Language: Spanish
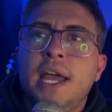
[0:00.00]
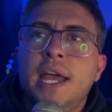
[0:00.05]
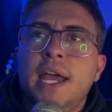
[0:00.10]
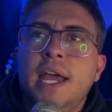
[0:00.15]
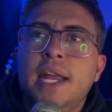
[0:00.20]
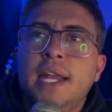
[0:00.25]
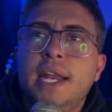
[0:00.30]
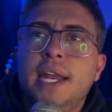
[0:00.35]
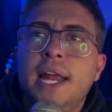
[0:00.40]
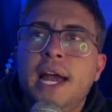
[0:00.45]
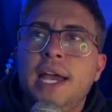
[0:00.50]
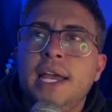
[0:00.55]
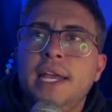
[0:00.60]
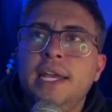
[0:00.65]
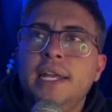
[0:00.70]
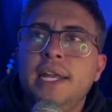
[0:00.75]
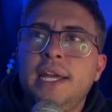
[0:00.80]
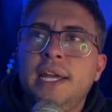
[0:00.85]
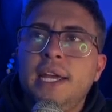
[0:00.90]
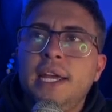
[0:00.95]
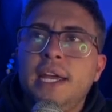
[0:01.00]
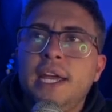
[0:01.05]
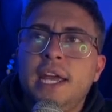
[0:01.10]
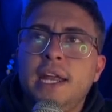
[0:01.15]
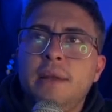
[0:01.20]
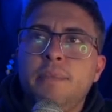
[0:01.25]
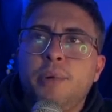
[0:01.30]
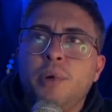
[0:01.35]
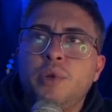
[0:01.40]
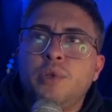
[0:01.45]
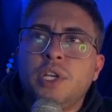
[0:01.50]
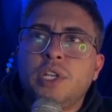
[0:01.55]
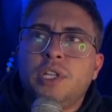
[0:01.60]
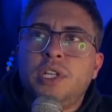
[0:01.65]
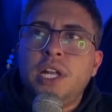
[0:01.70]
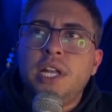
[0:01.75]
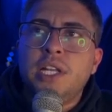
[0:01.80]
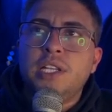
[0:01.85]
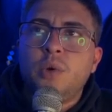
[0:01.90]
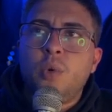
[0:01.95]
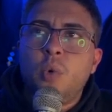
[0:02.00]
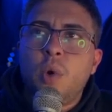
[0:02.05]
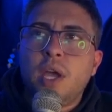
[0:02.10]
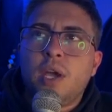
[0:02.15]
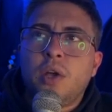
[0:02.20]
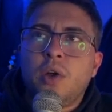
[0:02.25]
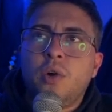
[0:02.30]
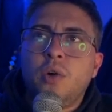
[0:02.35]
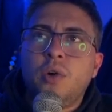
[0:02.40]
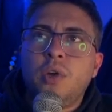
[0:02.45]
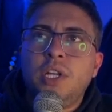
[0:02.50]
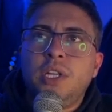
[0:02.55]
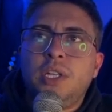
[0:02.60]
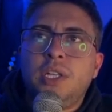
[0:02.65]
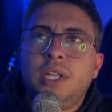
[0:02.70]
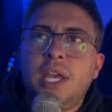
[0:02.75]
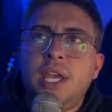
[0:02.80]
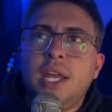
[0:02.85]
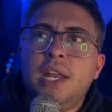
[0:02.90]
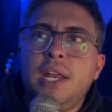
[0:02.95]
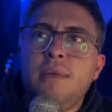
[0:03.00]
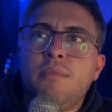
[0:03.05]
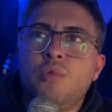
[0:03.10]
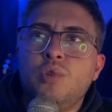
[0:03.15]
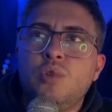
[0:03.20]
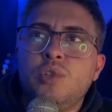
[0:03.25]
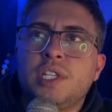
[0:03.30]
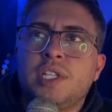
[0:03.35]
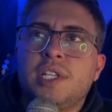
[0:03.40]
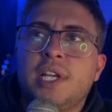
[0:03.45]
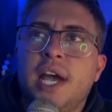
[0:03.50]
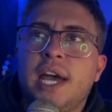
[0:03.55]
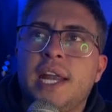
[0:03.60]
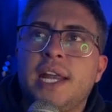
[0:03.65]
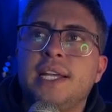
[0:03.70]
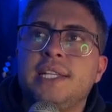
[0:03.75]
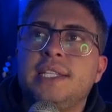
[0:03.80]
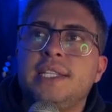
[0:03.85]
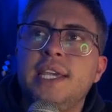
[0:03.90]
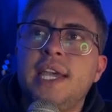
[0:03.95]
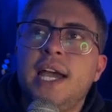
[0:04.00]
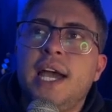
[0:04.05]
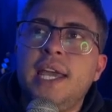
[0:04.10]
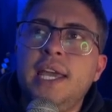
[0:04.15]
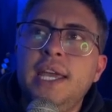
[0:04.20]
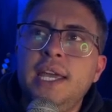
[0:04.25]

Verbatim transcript: el aire el proyectil es hueco y tiene muchas cargas y ahí